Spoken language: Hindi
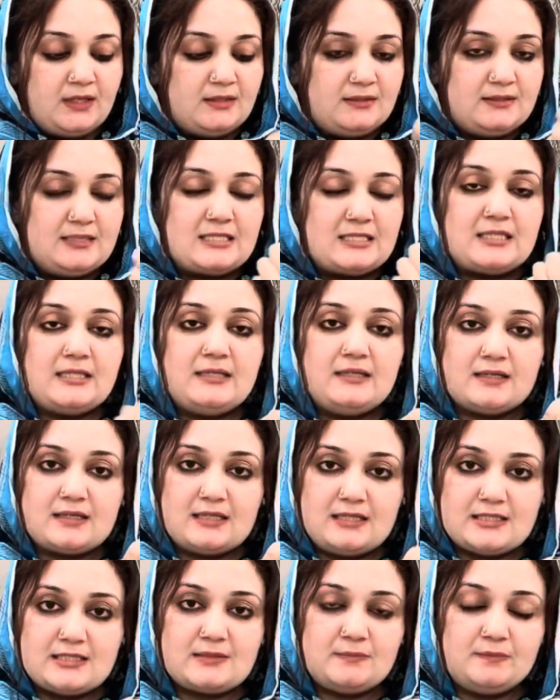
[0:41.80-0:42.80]
जैसे
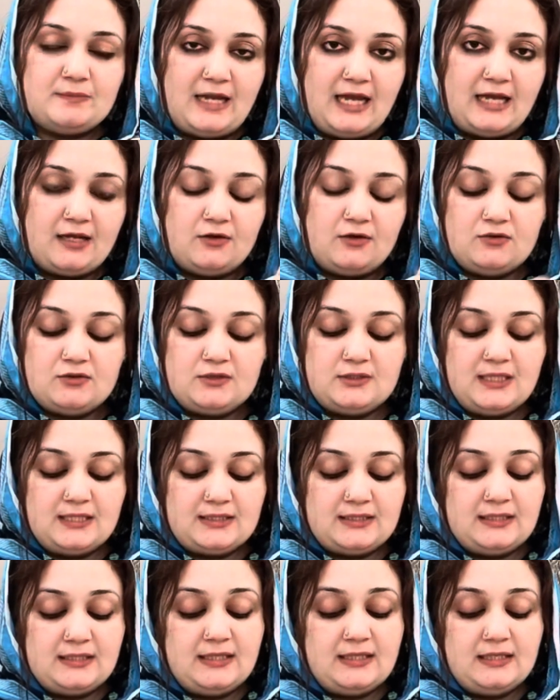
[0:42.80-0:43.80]
नकल्स ब्लैक हो
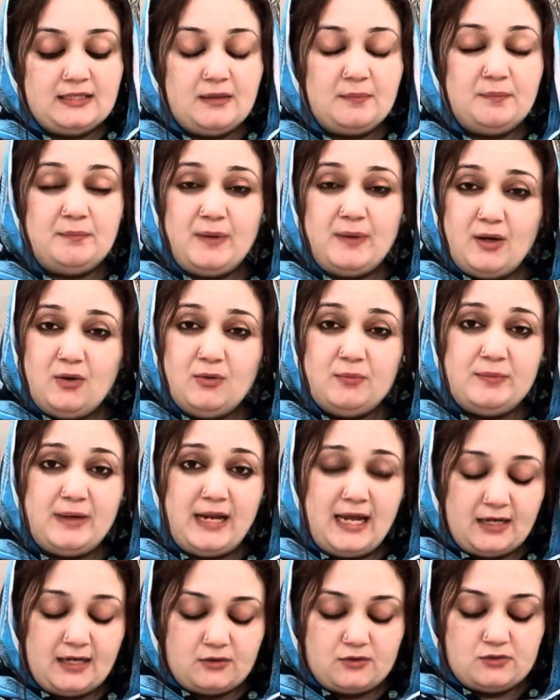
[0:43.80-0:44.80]
जाते हैं या पाँव
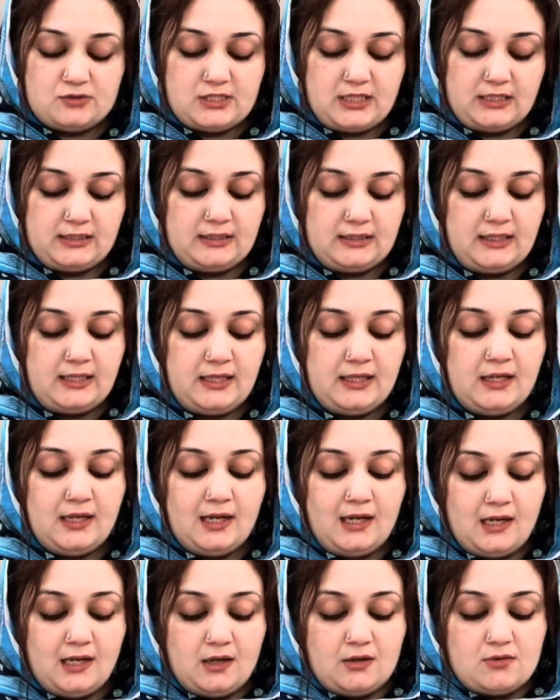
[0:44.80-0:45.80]
ब्लैक हो जाते हैं
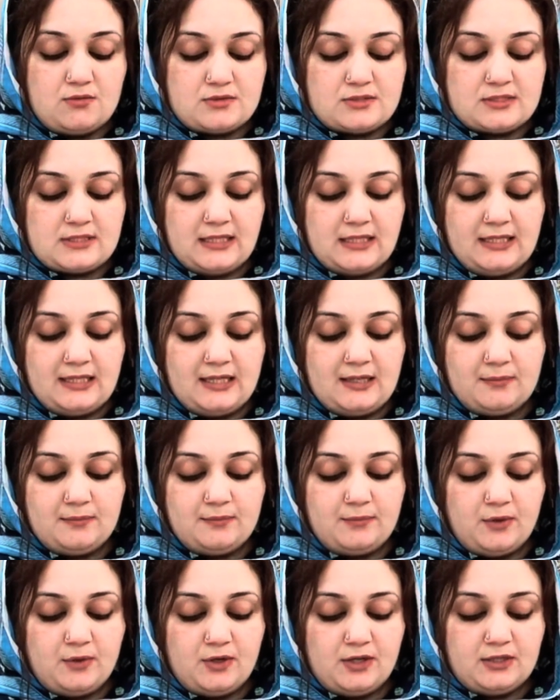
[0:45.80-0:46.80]
उसके लिए
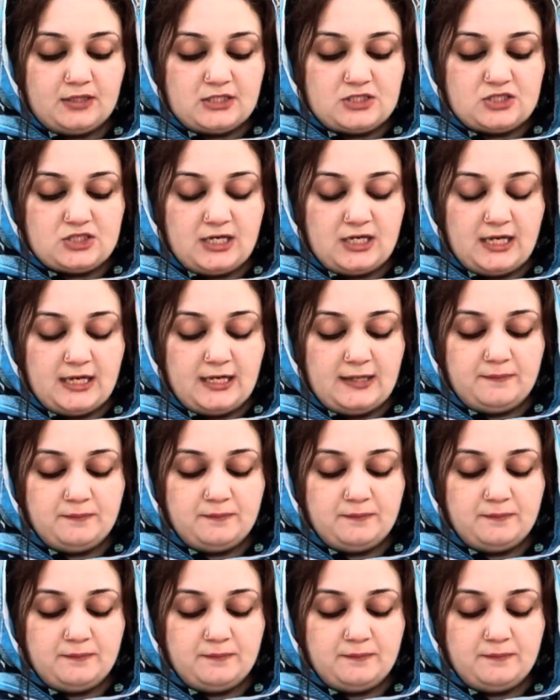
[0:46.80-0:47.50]
बहुत अच्छा है